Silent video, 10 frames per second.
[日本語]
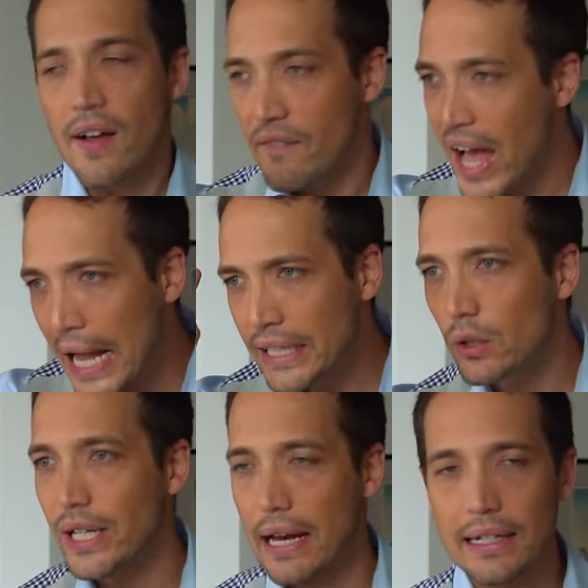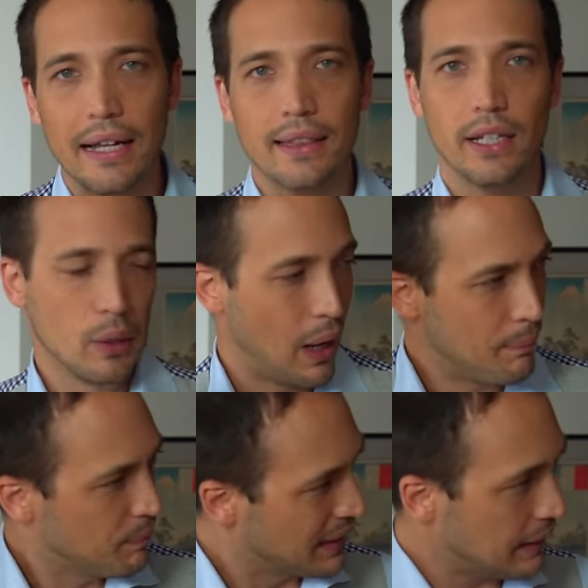何をやるかっていうの
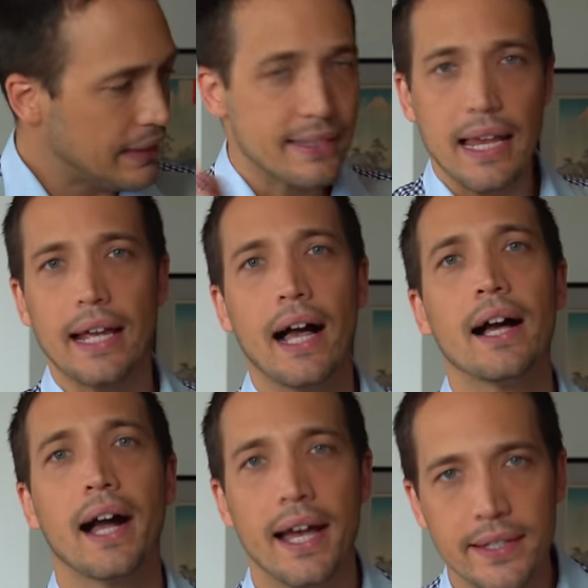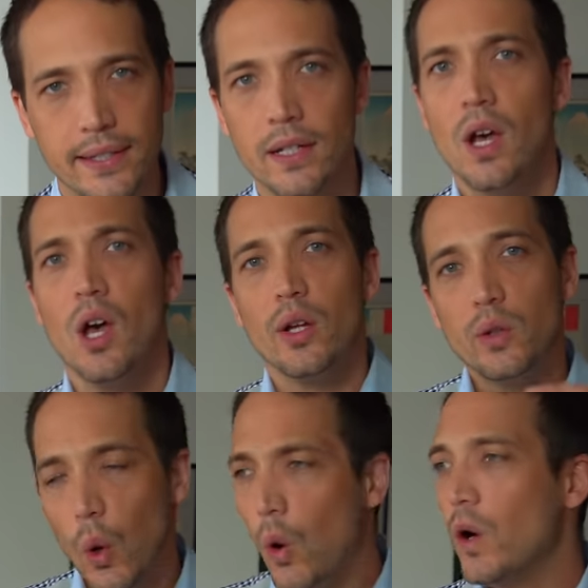は、一切考えず
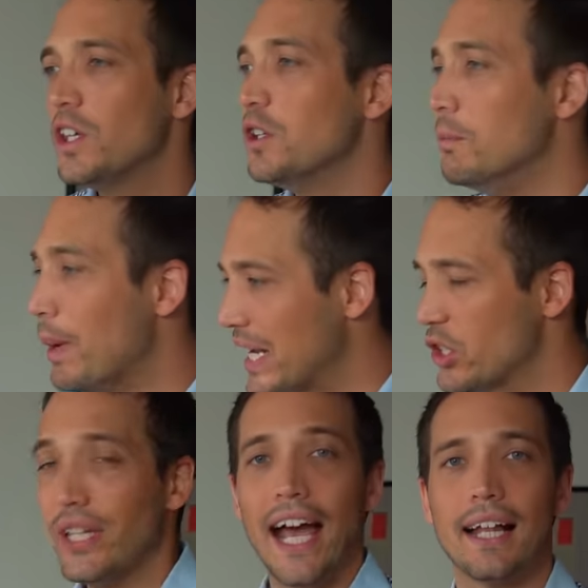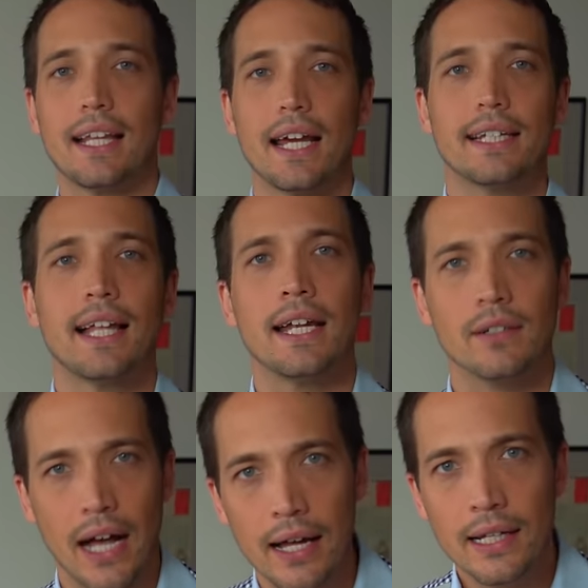どういう場所で働きたいの
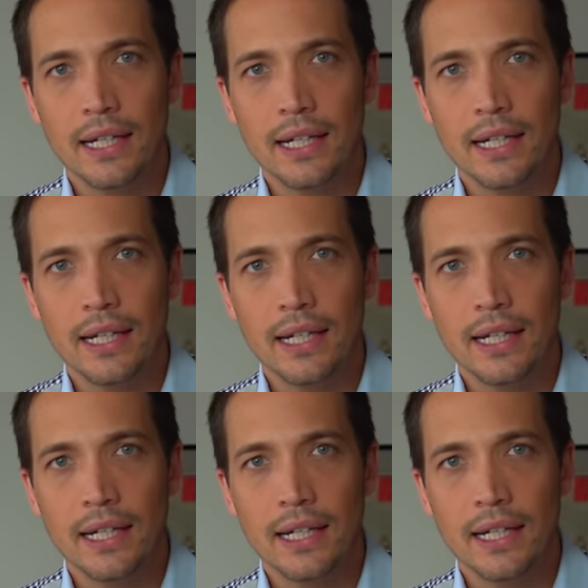か